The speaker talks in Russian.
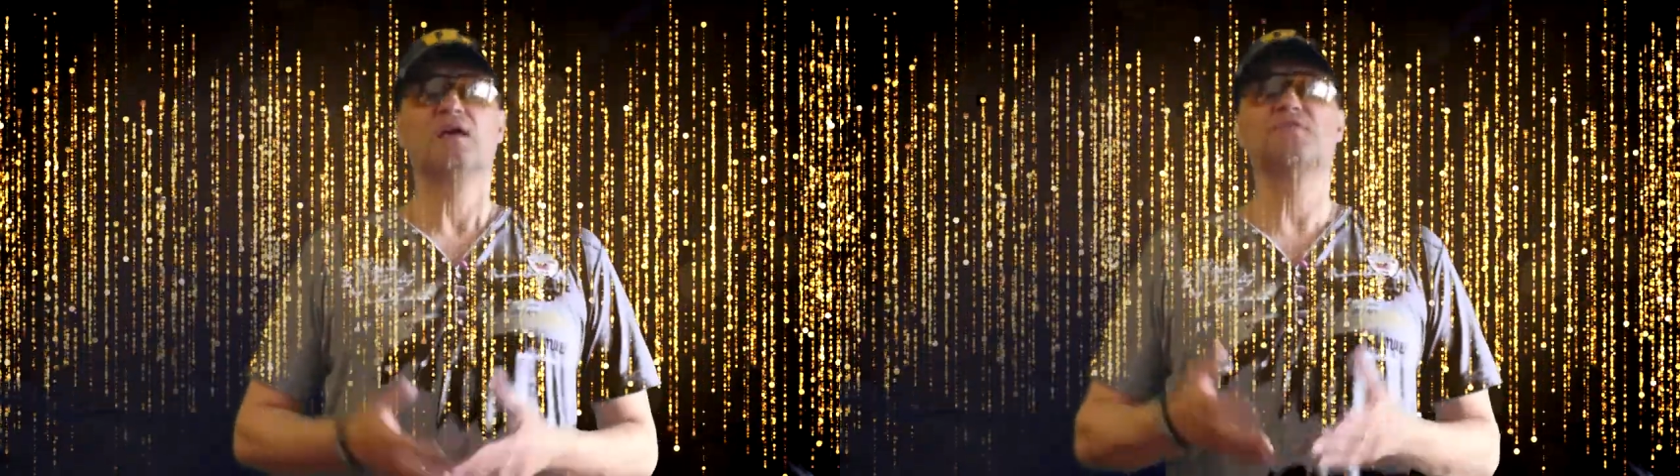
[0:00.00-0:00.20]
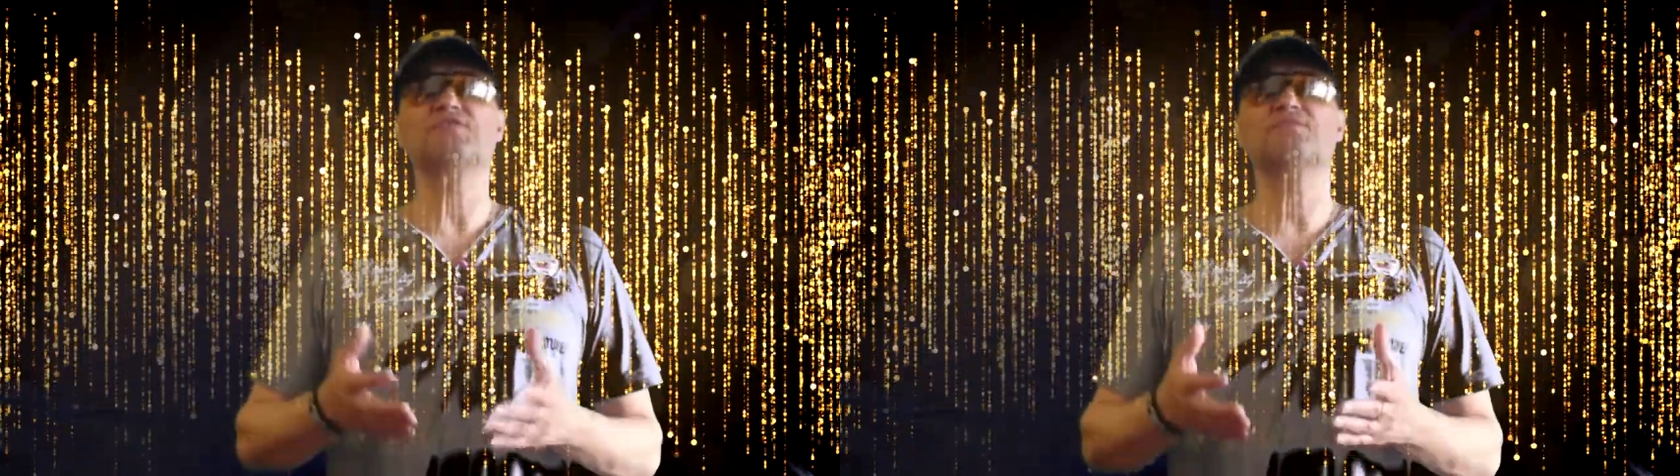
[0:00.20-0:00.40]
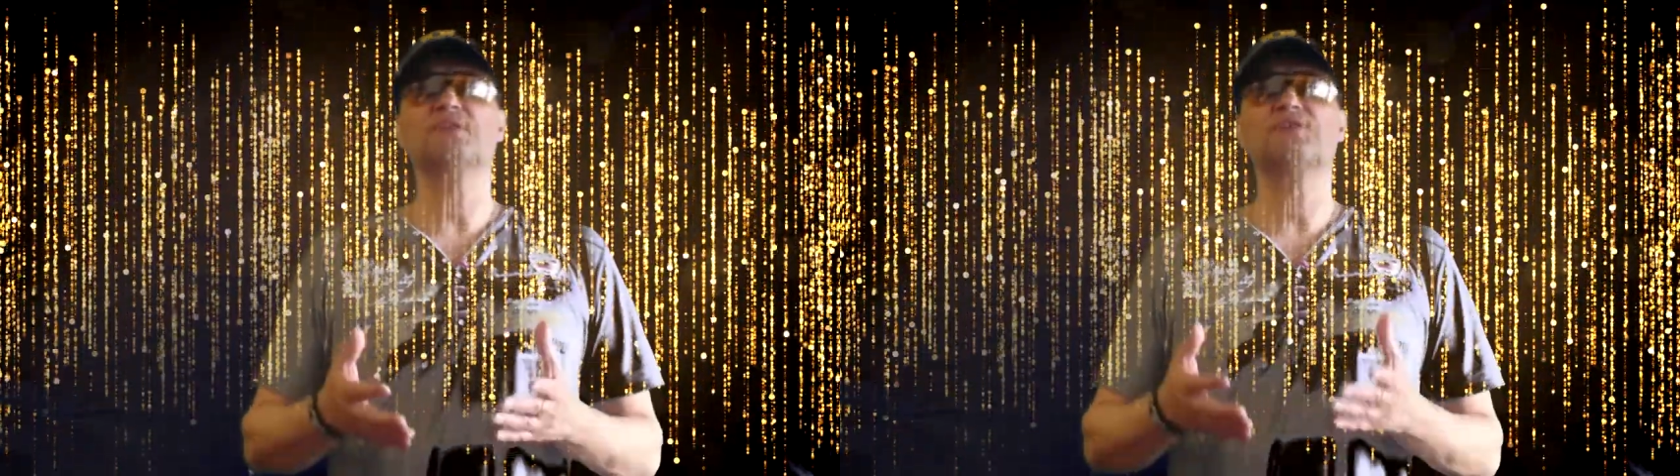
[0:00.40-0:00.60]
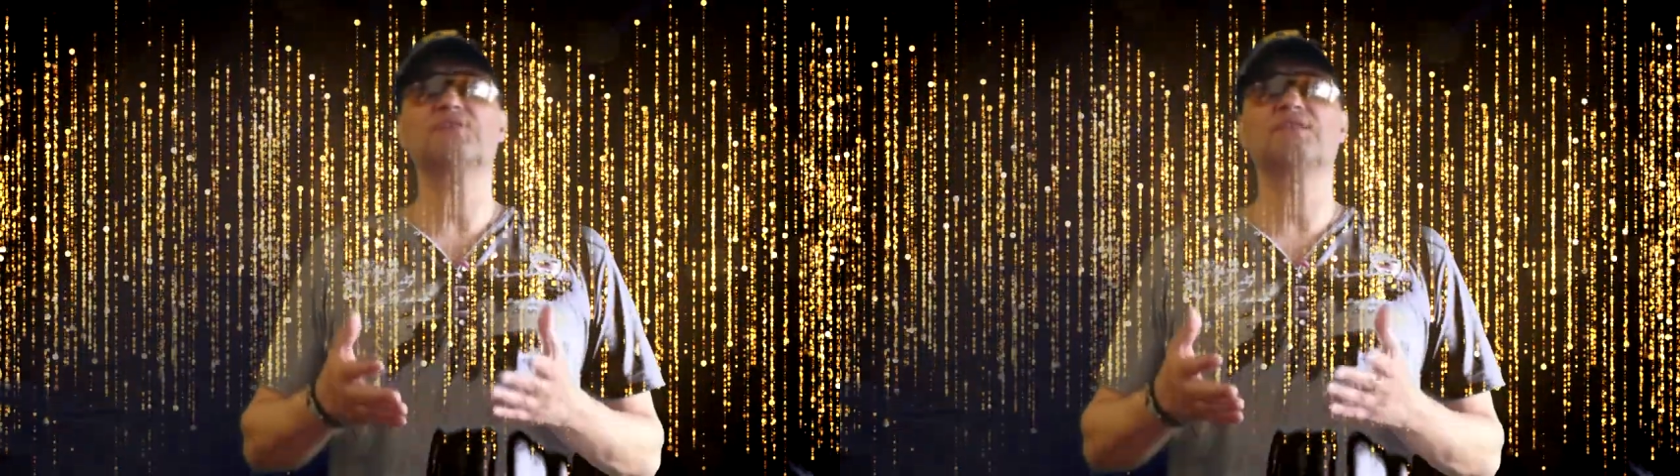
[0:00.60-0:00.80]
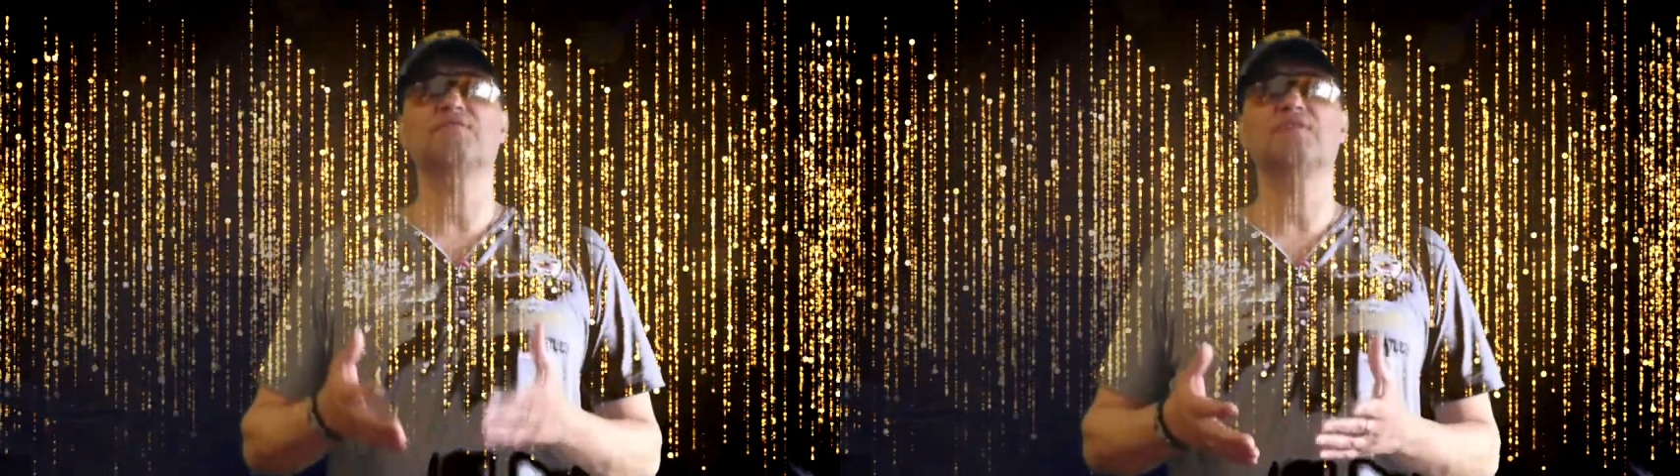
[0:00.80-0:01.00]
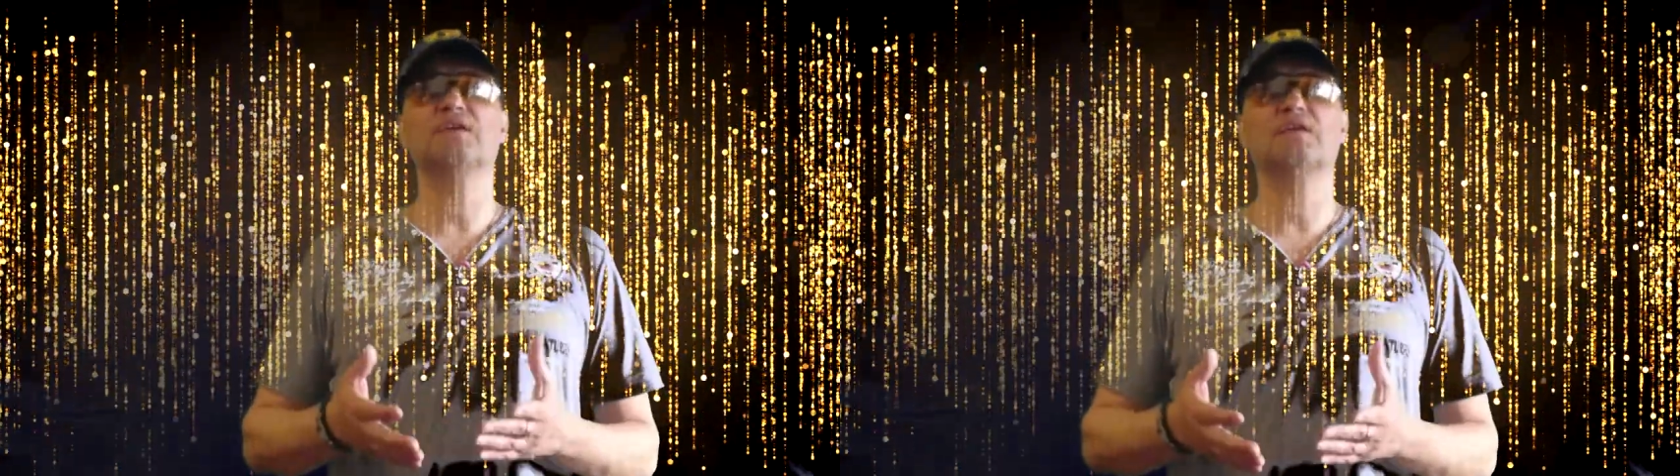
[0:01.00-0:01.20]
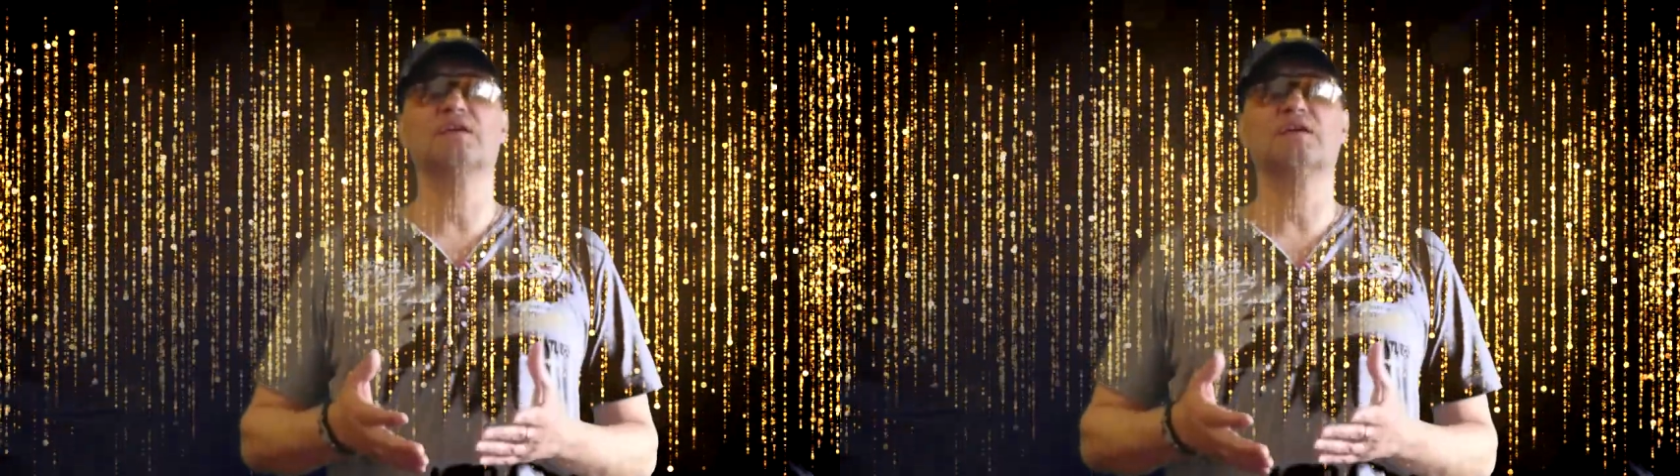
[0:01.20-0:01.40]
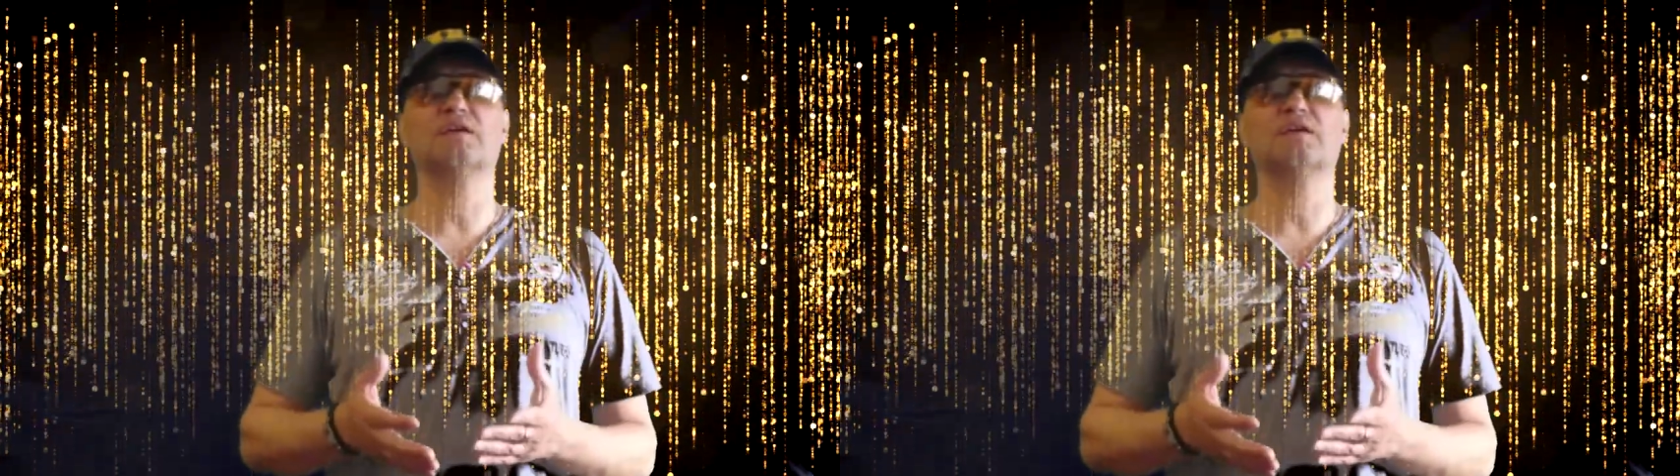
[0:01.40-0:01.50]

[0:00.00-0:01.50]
В XVIII веке